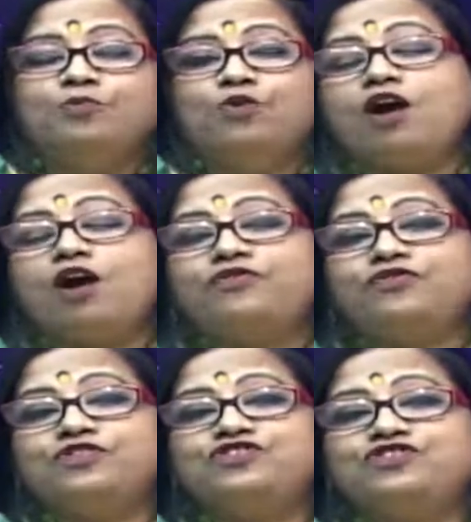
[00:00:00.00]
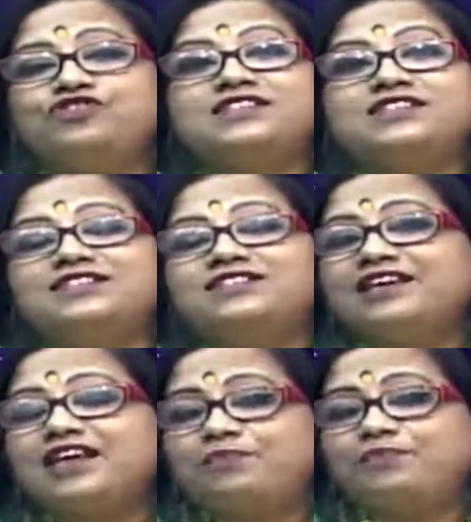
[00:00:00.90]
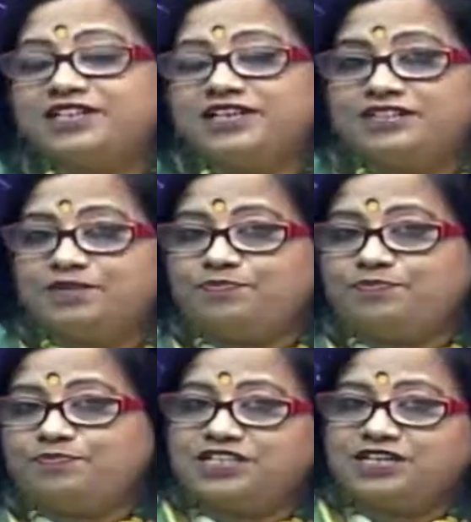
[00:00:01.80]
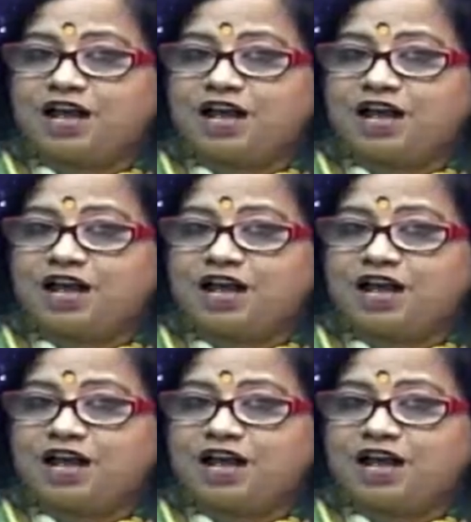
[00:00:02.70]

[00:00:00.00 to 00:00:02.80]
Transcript: বুক অফ উইজডম যেটার থেকে আপনি জানতে পারছেন